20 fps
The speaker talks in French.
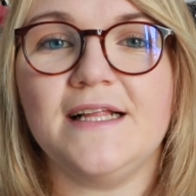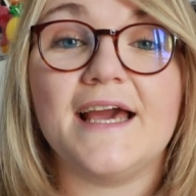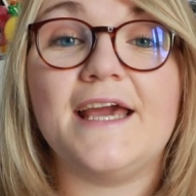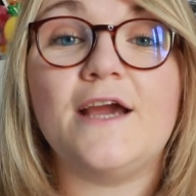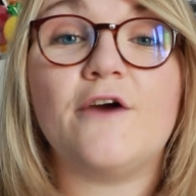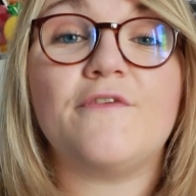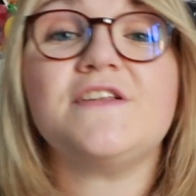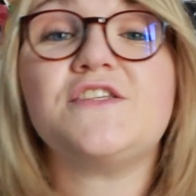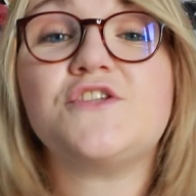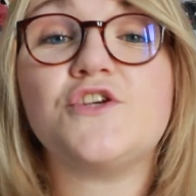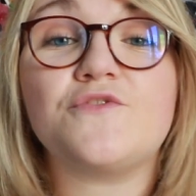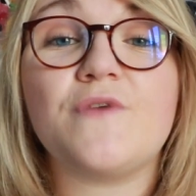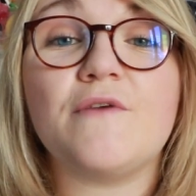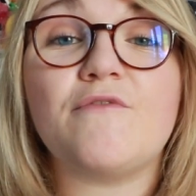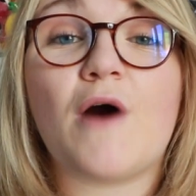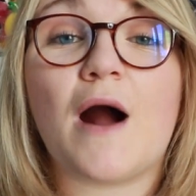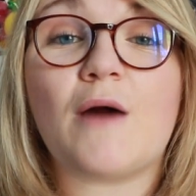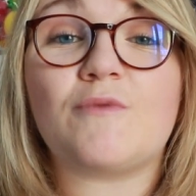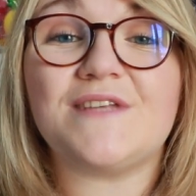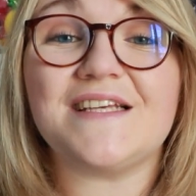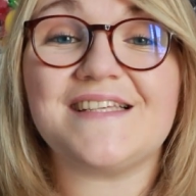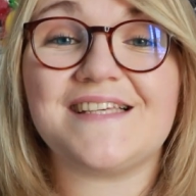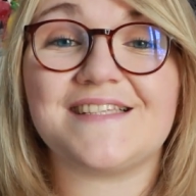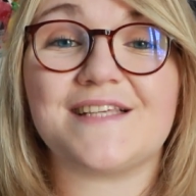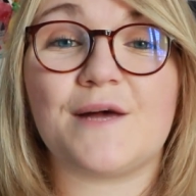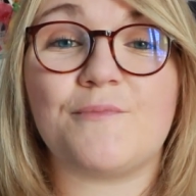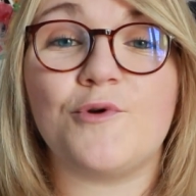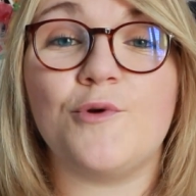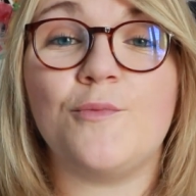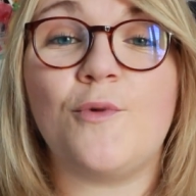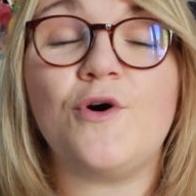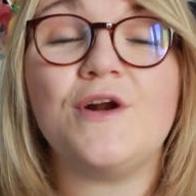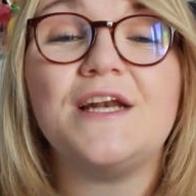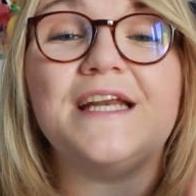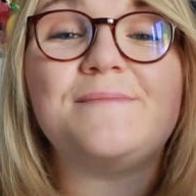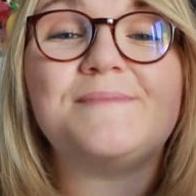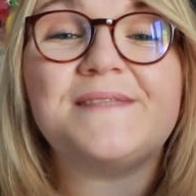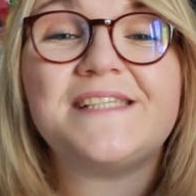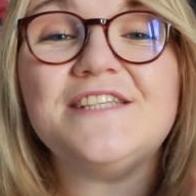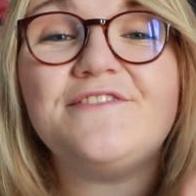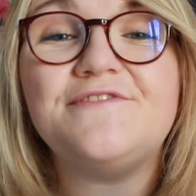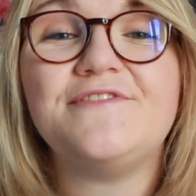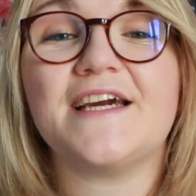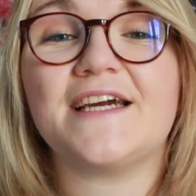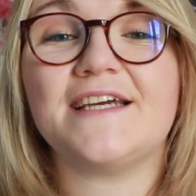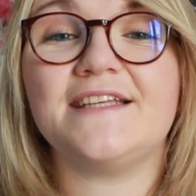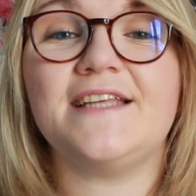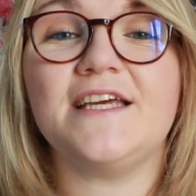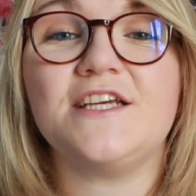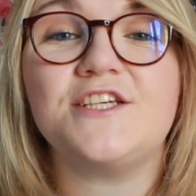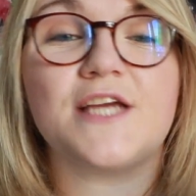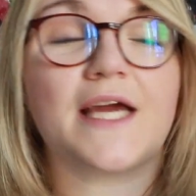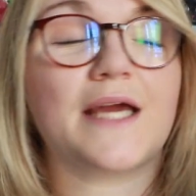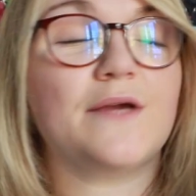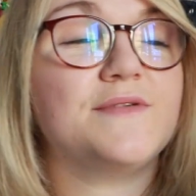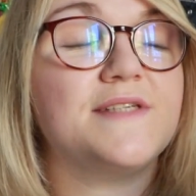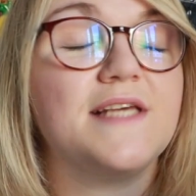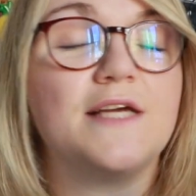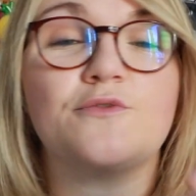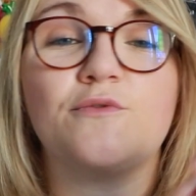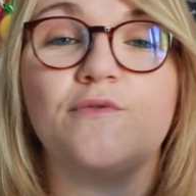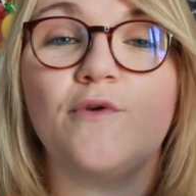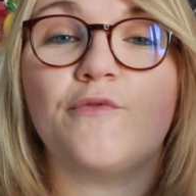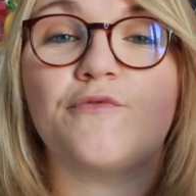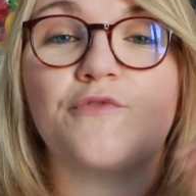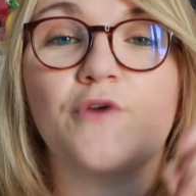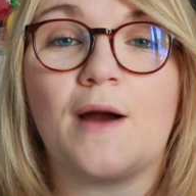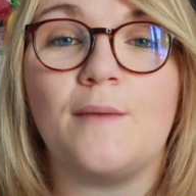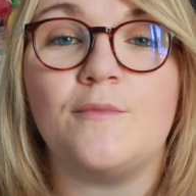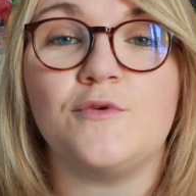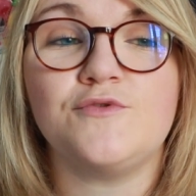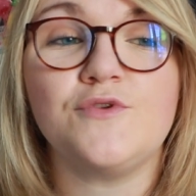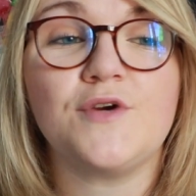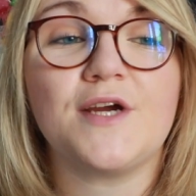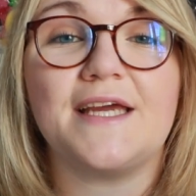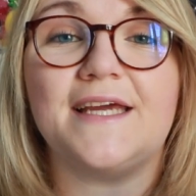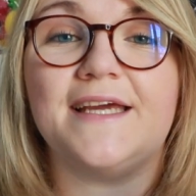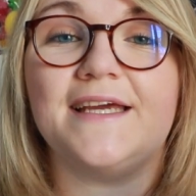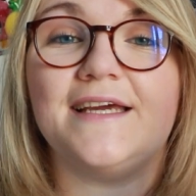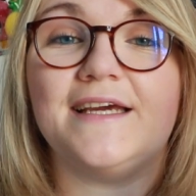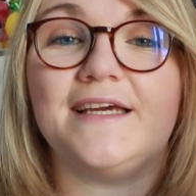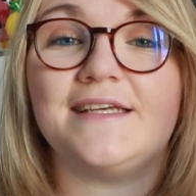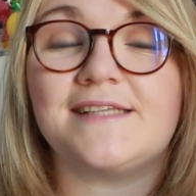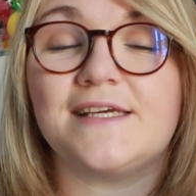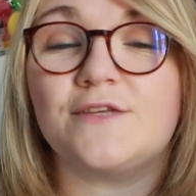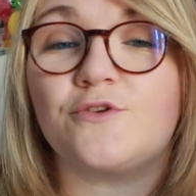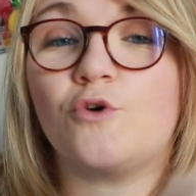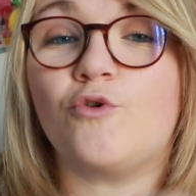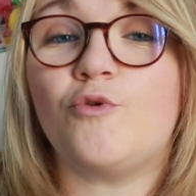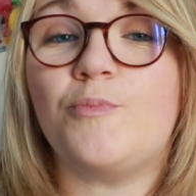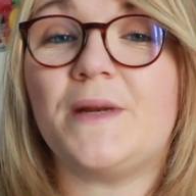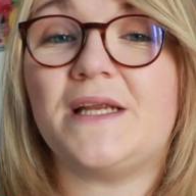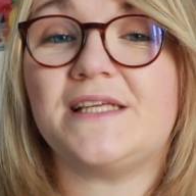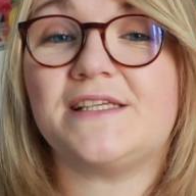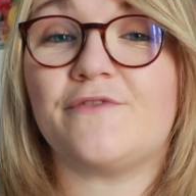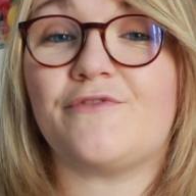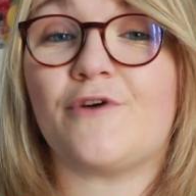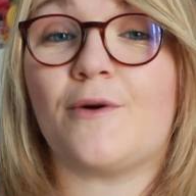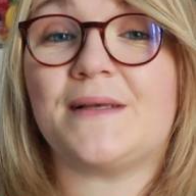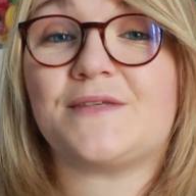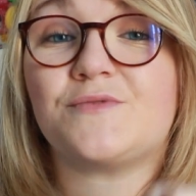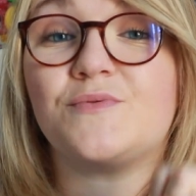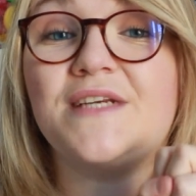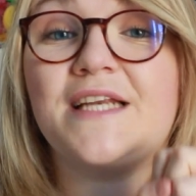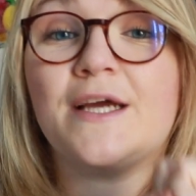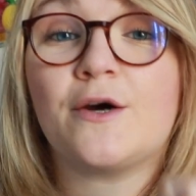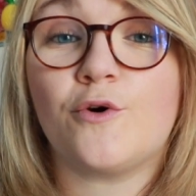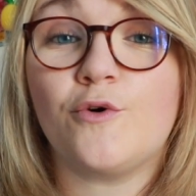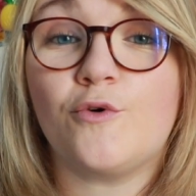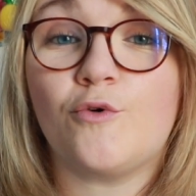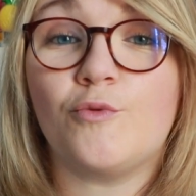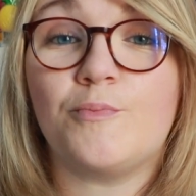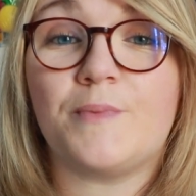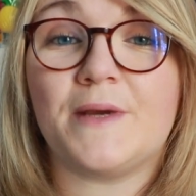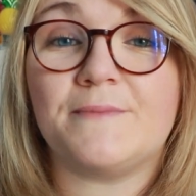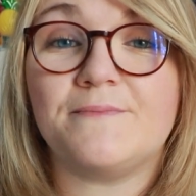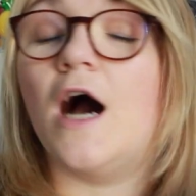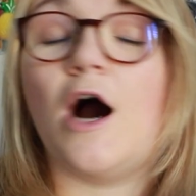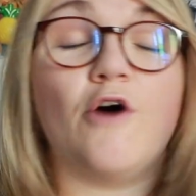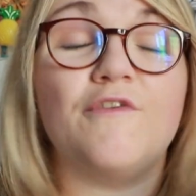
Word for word: Et en fait ce que je vais vous raconter c'est simplement les petites vérités que j'ai réussi à trouver au fur et à mesure et essayer de recouper les informations et de les regrouper.